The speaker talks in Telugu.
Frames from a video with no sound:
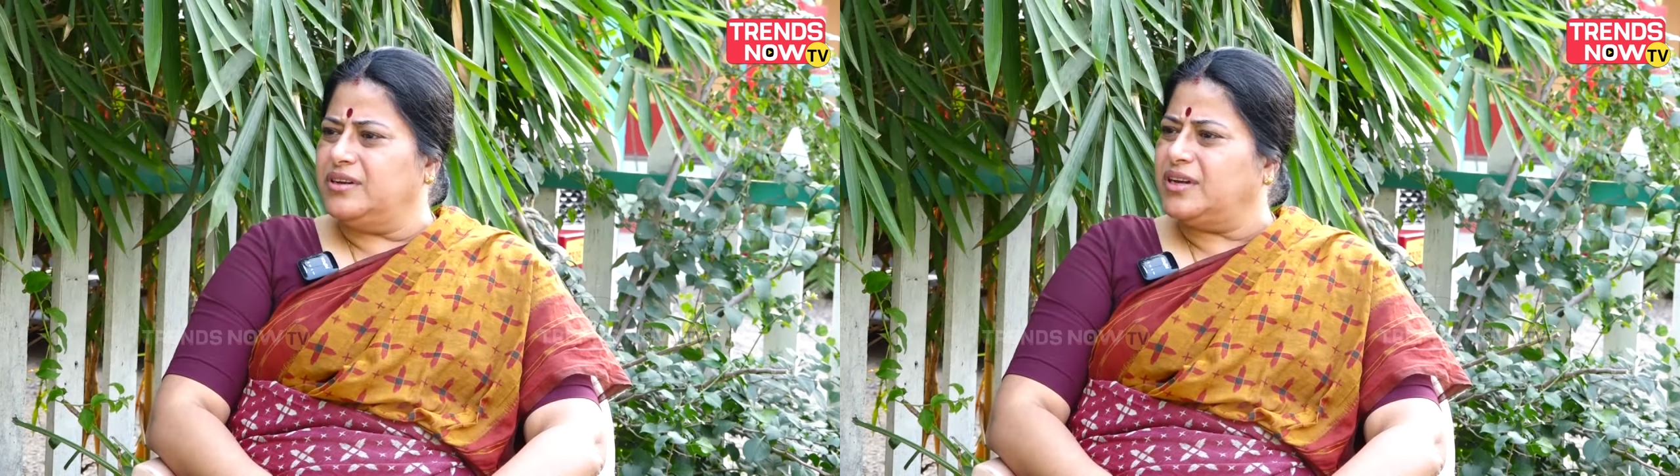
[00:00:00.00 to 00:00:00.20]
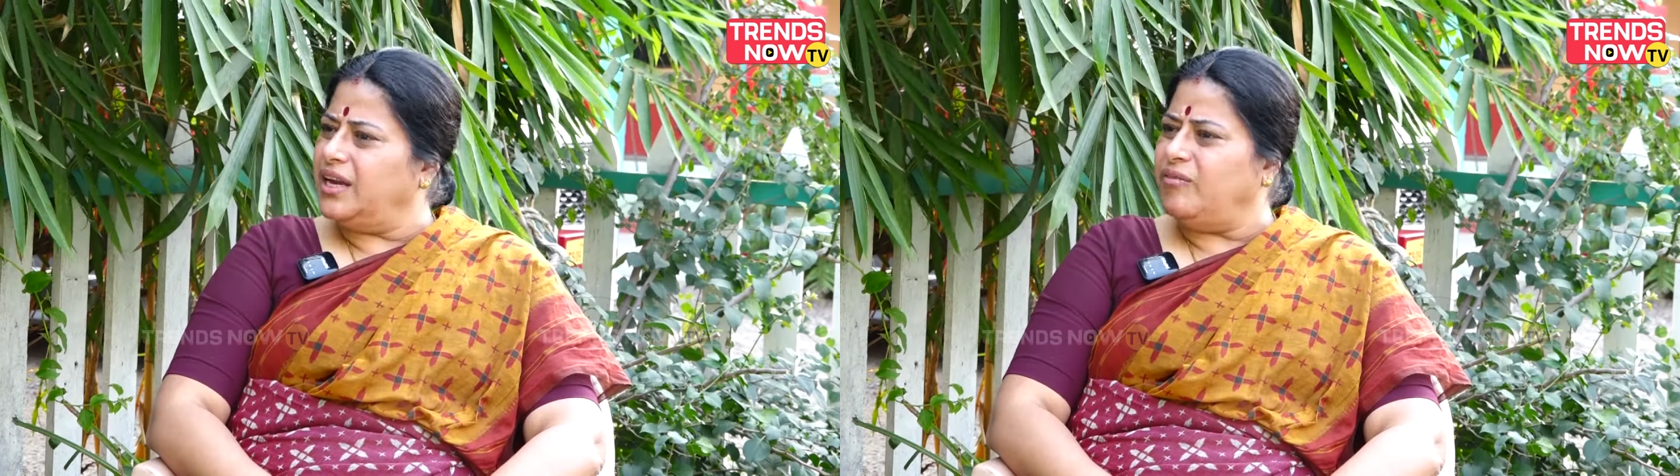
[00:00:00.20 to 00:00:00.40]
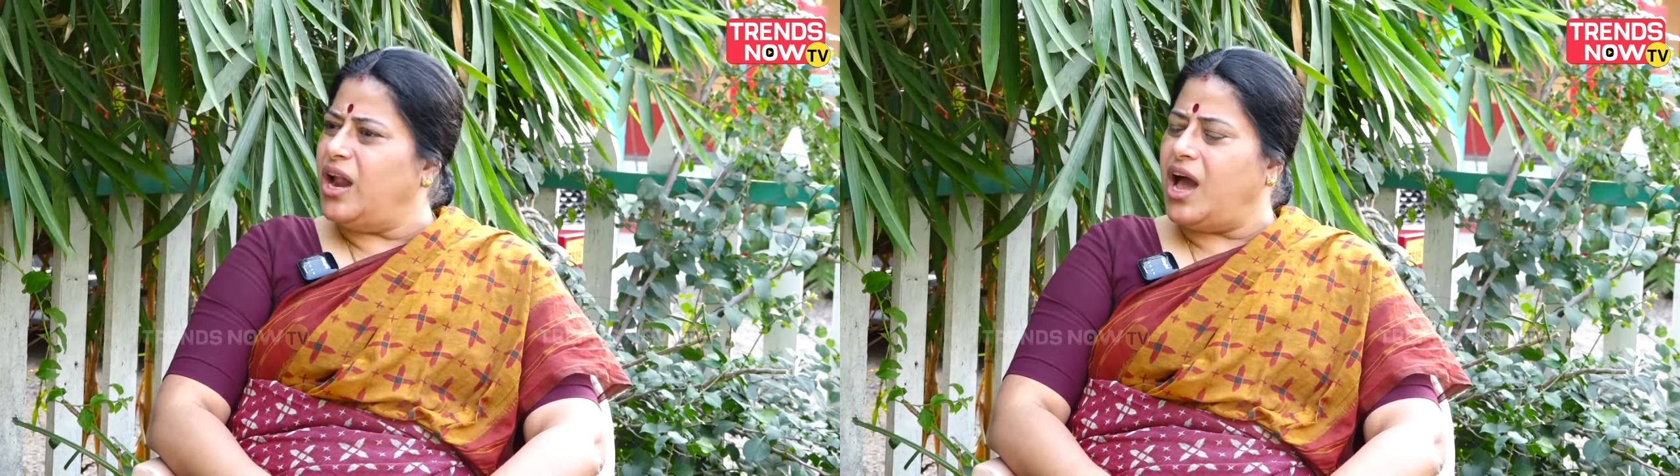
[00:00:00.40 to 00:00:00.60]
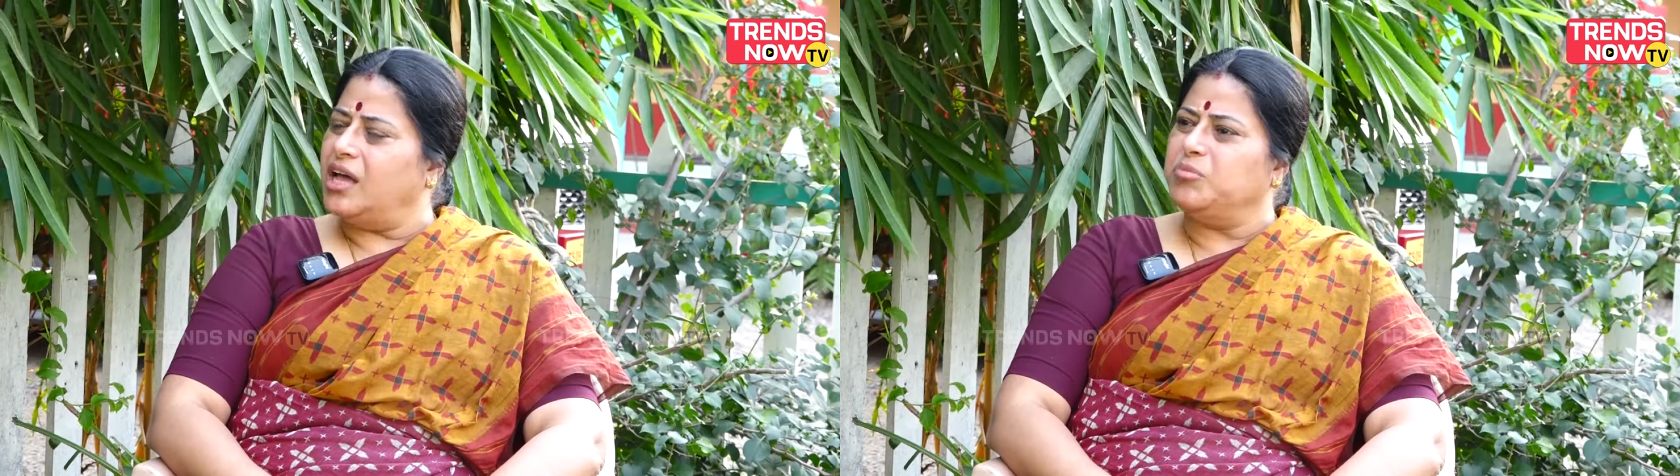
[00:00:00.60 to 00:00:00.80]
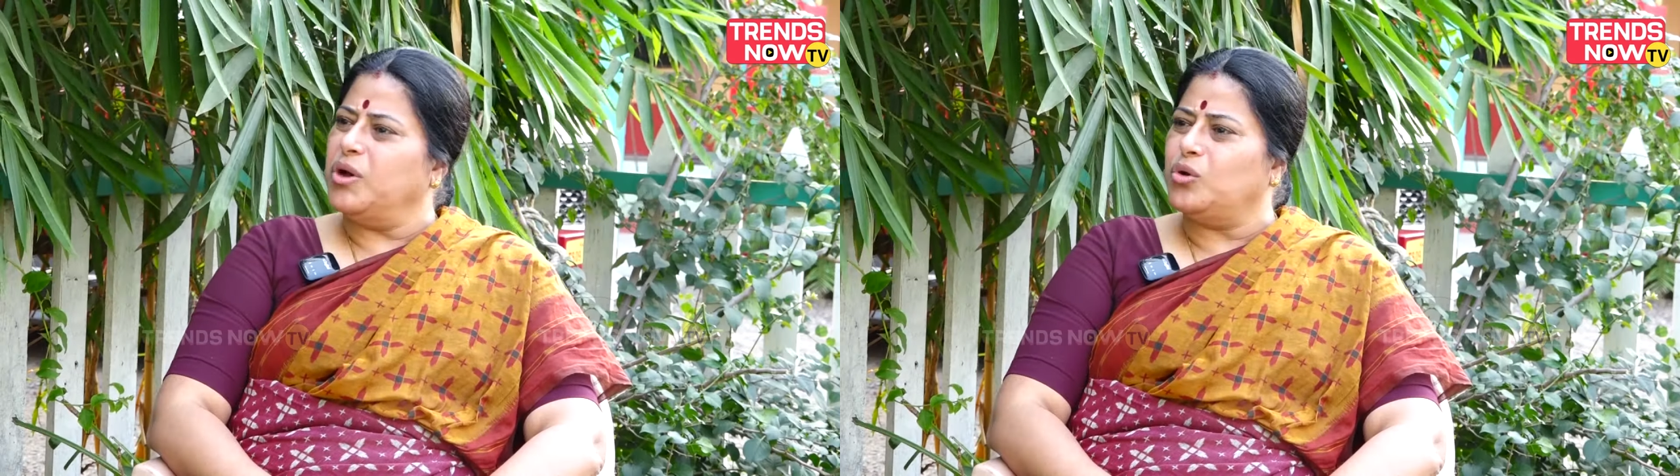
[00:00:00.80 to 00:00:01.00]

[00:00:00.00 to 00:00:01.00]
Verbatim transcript: కానీ వాళ్ళ ఆత్మ